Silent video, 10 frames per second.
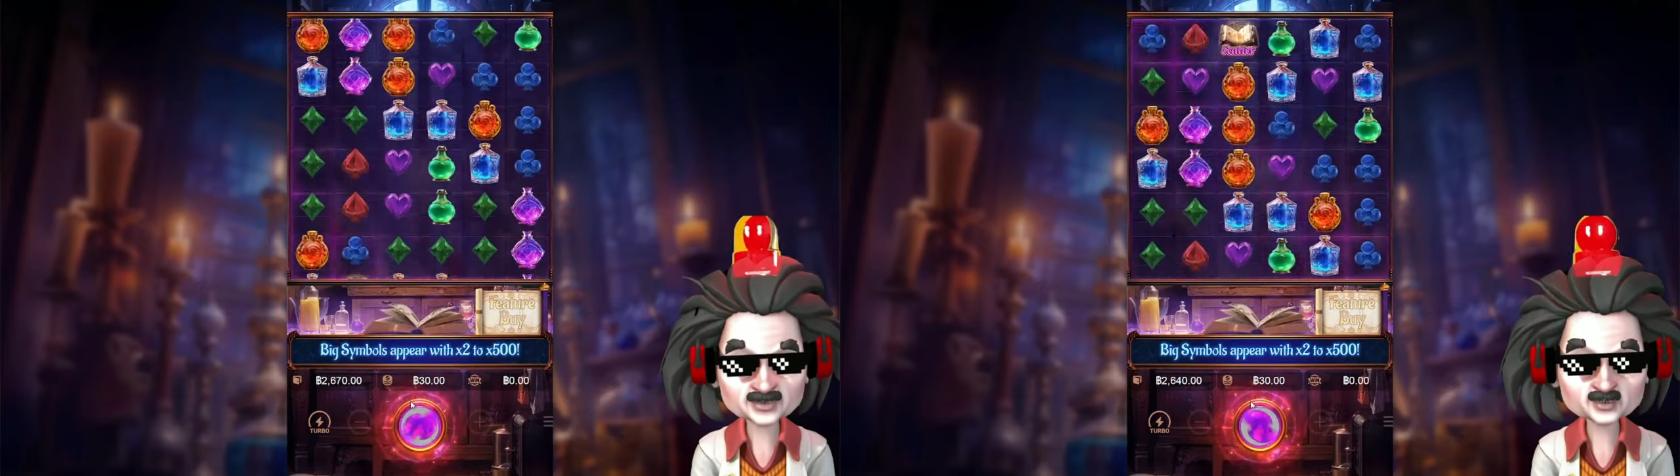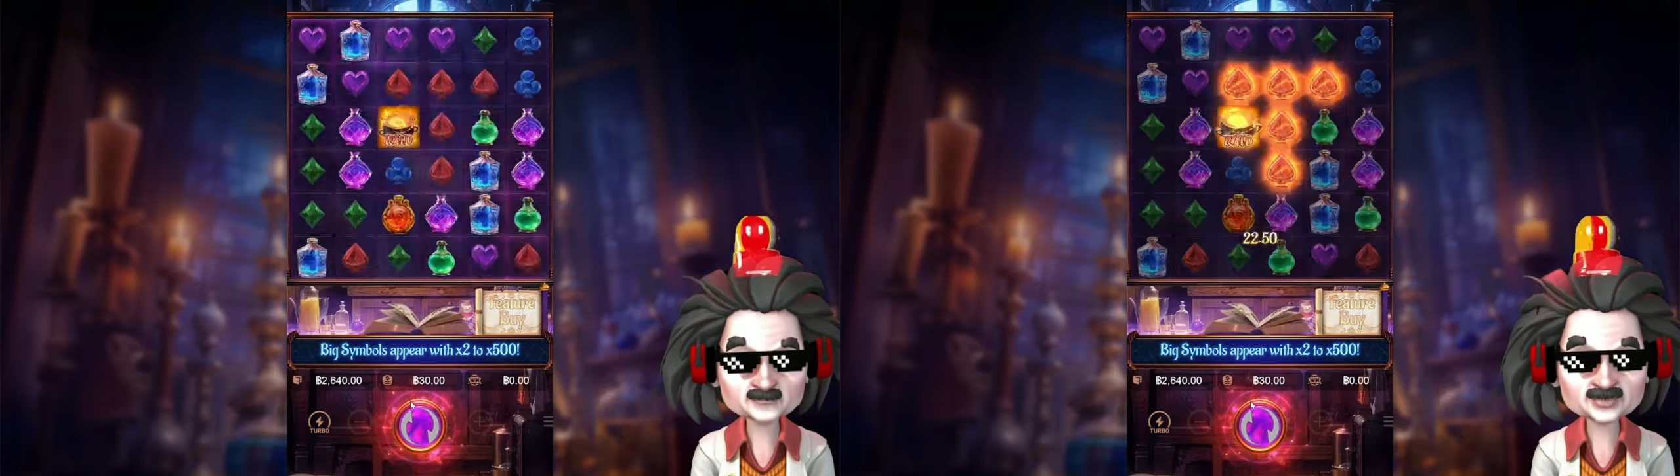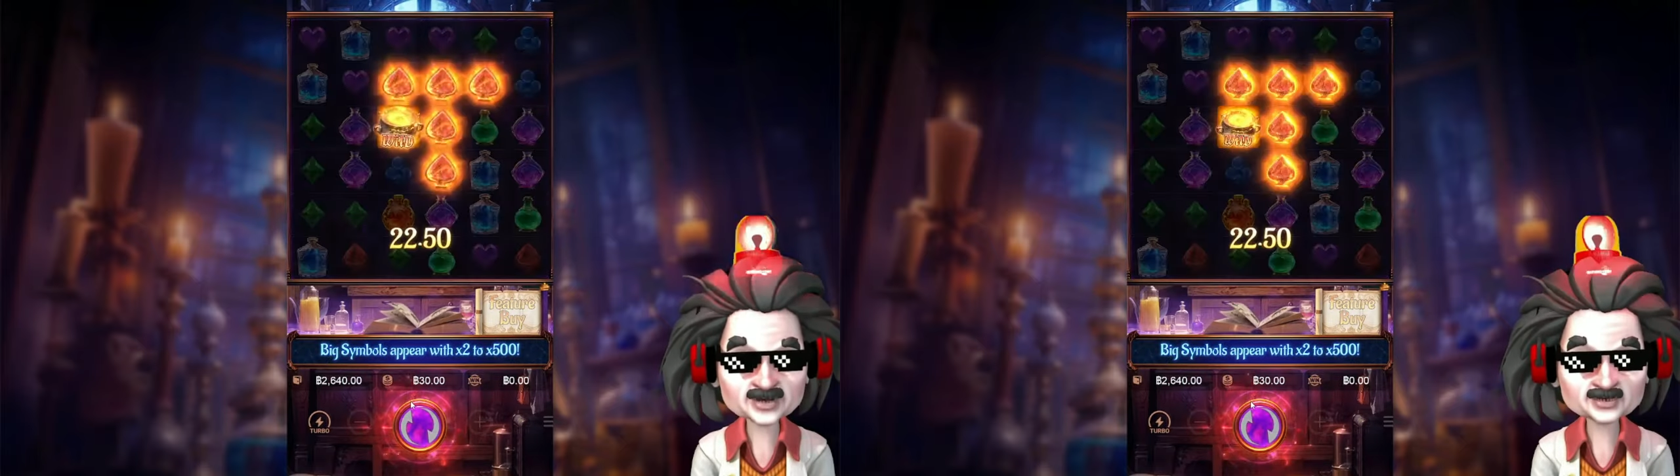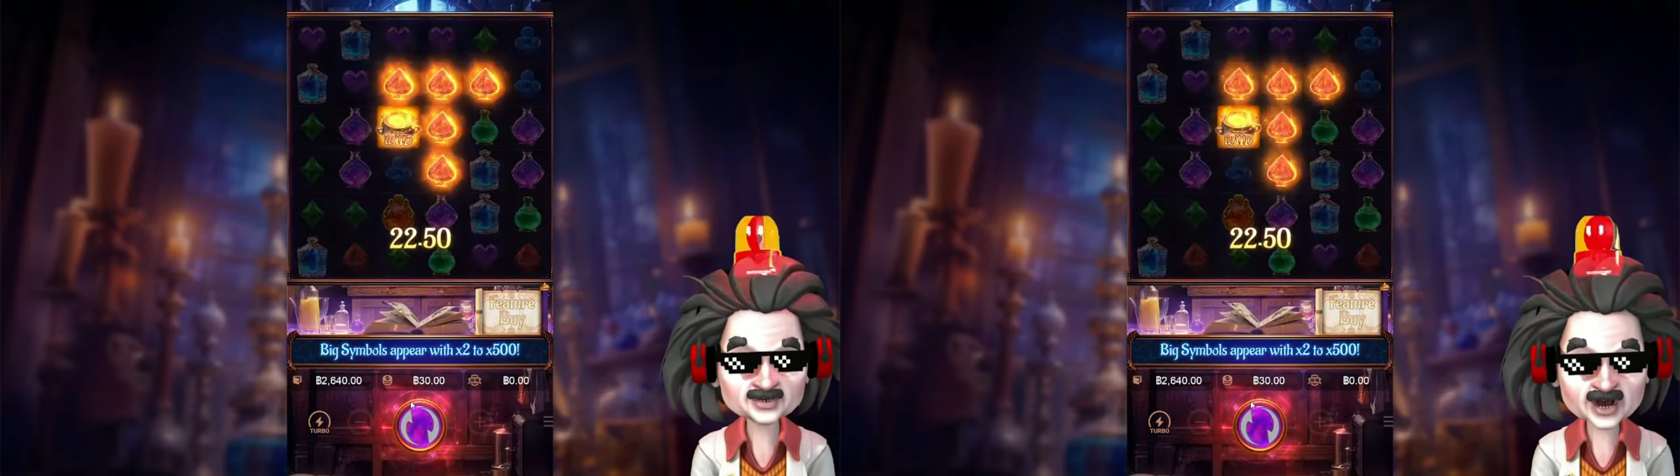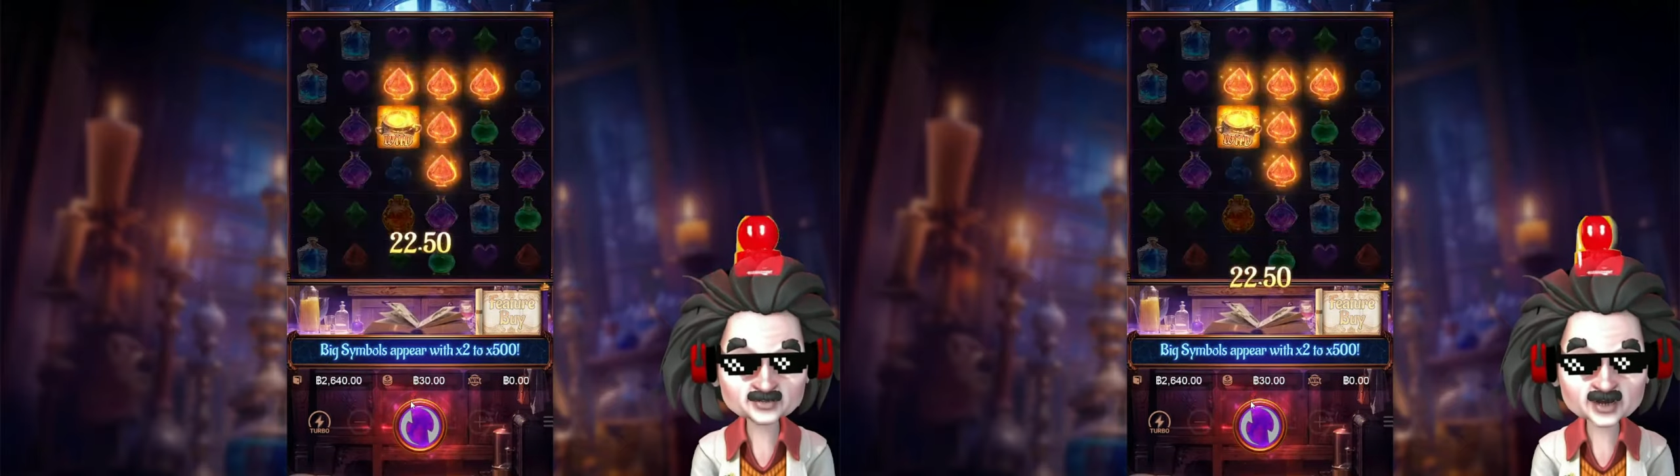แม่งยา
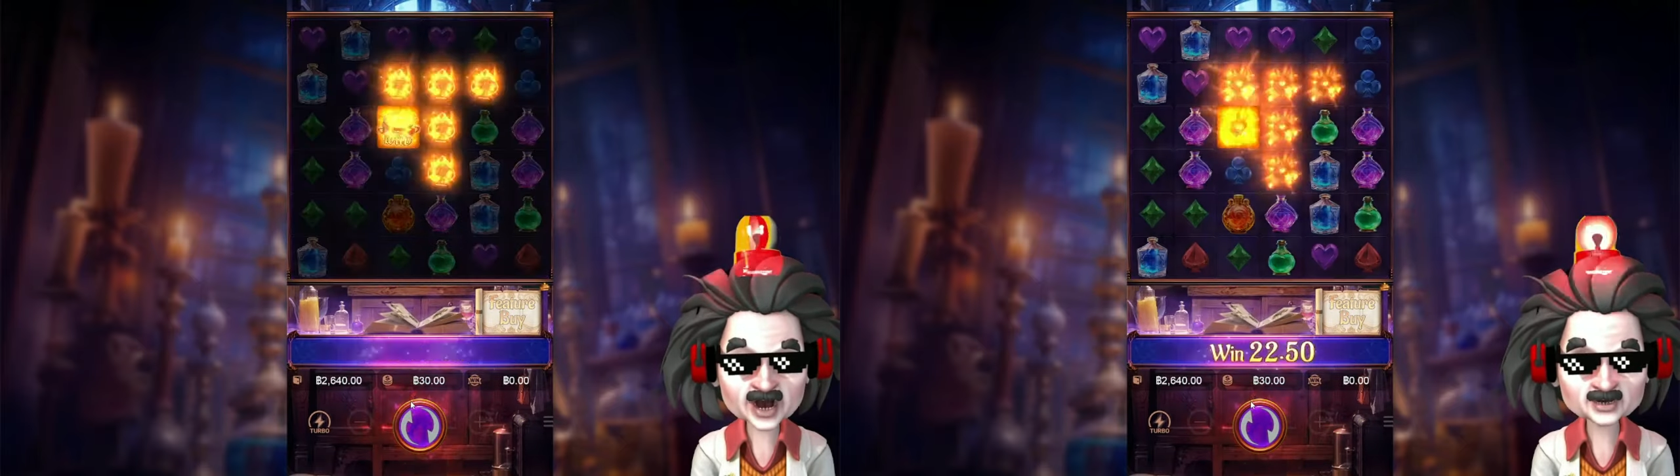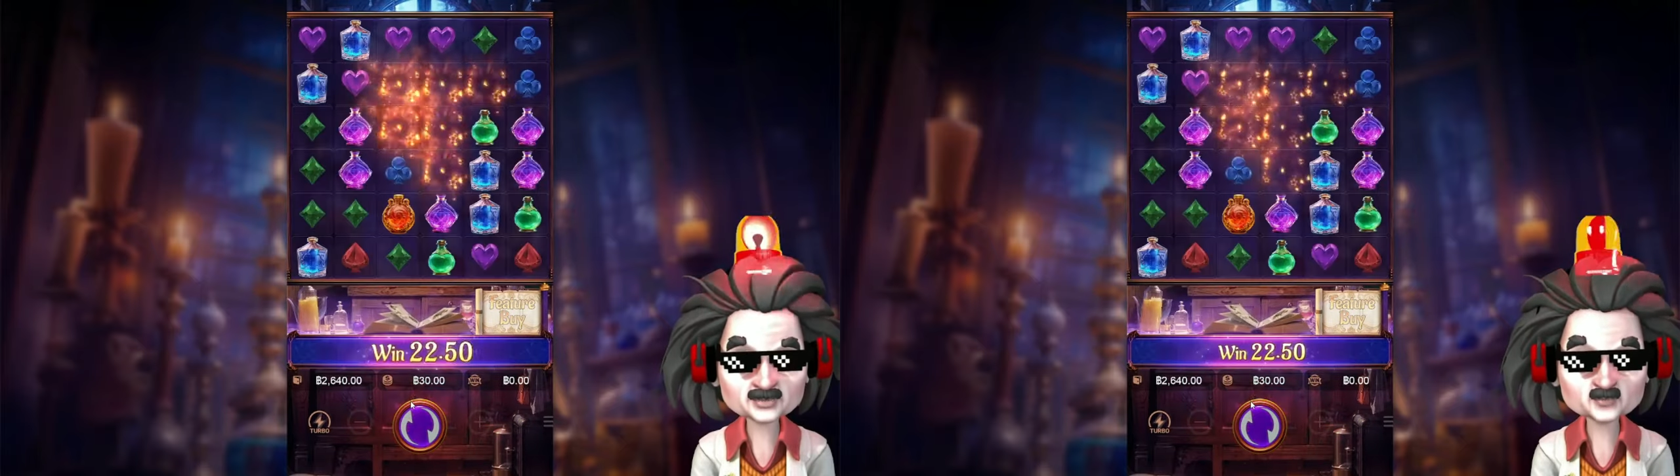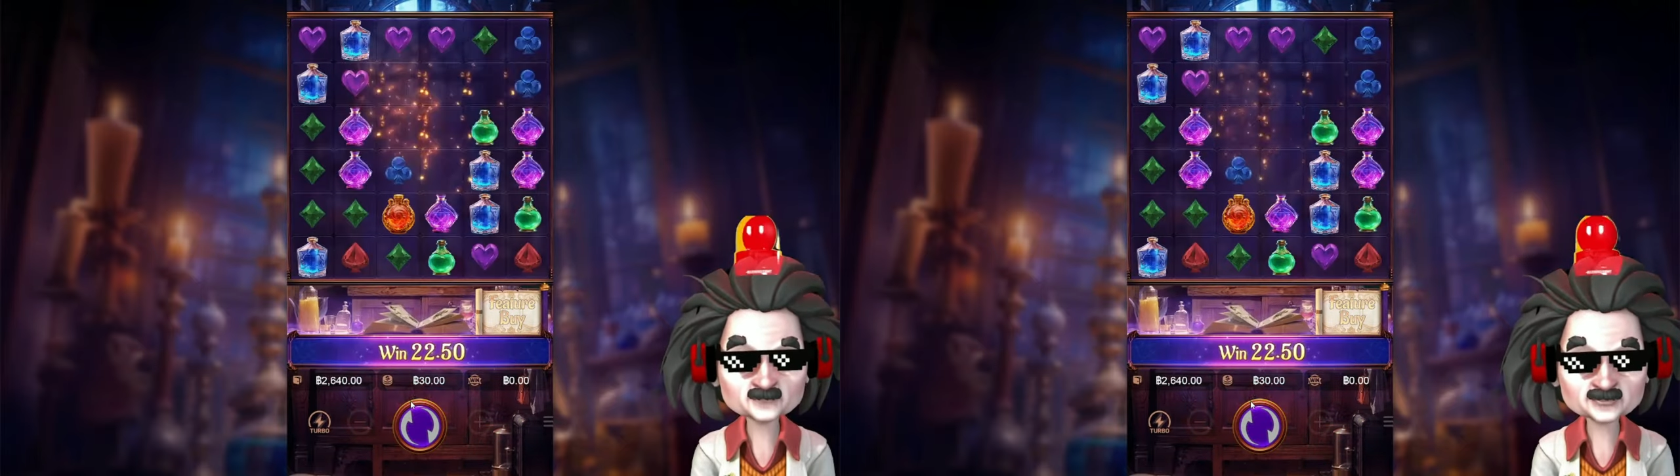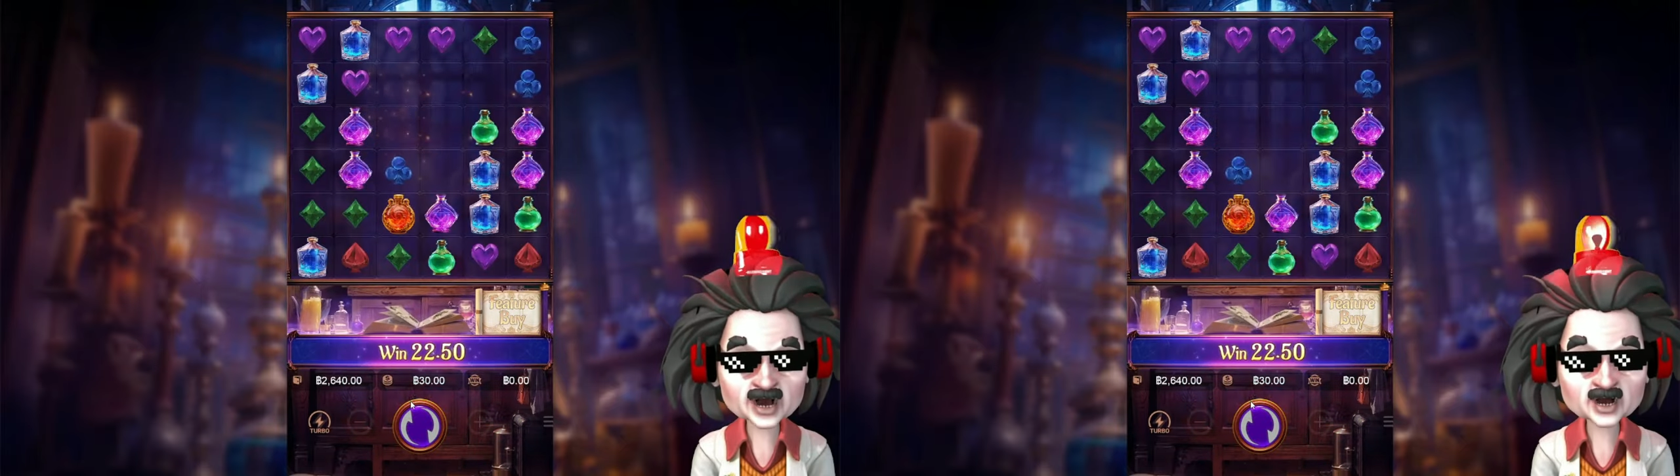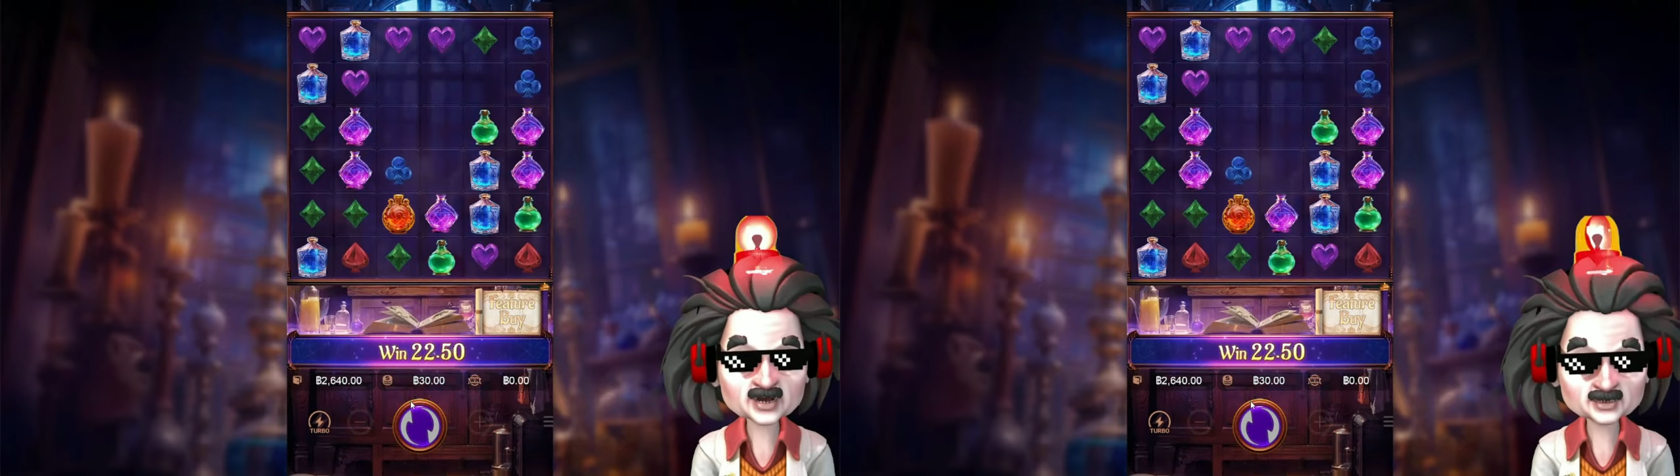กมากไอหมื่นเท่า
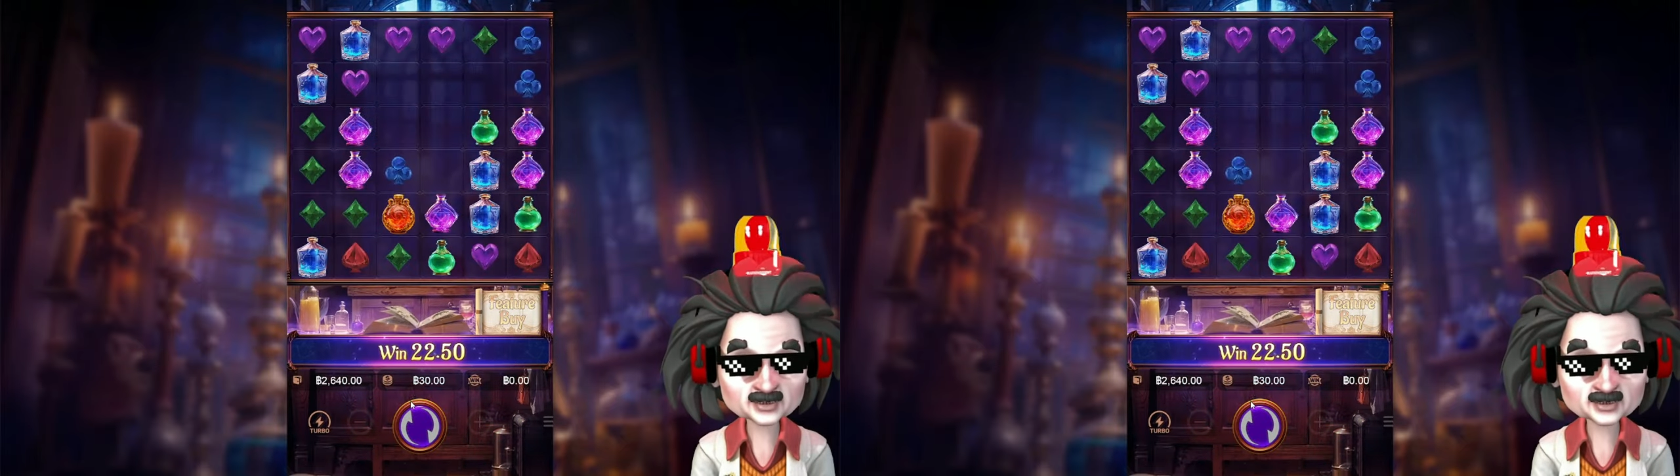เนี่ย